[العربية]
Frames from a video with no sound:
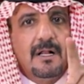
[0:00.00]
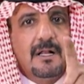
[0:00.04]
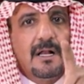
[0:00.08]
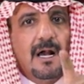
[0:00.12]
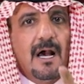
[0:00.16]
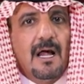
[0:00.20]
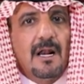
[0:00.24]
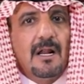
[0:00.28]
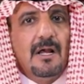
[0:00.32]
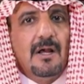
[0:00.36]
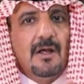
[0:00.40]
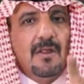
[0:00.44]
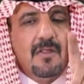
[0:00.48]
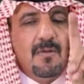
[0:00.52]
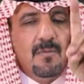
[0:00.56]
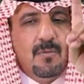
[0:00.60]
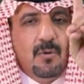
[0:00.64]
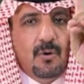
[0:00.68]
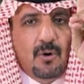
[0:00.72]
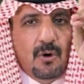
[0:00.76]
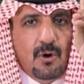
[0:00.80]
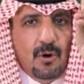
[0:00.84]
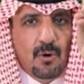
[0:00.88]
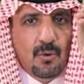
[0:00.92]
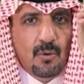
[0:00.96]
قال
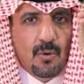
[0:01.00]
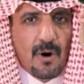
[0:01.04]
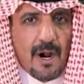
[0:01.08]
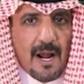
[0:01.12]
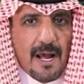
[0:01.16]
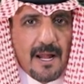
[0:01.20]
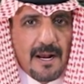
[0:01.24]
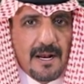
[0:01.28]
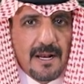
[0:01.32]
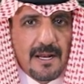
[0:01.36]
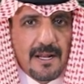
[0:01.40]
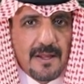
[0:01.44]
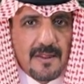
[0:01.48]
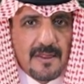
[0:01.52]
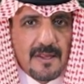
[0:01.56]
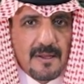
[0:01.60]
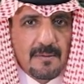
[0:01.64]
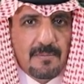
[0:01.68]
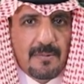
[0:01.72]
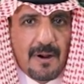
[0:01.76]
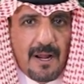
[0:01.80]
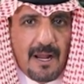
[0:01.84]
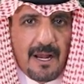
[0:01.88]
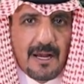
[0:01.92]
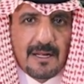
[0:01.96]
اذبحوا اللي
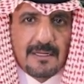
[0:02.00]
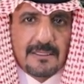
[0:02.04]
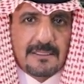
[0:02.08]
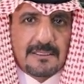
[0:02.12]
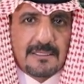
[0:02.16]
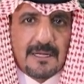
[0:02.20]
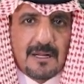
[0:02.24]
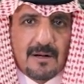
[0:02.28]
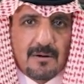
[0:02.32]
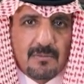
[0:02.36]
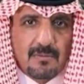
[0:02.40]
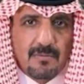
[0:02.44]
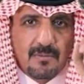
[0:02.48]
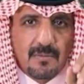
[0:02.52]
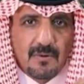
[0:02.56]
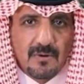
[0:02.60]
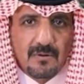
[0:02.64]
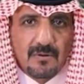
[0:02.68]
ذبح الكلب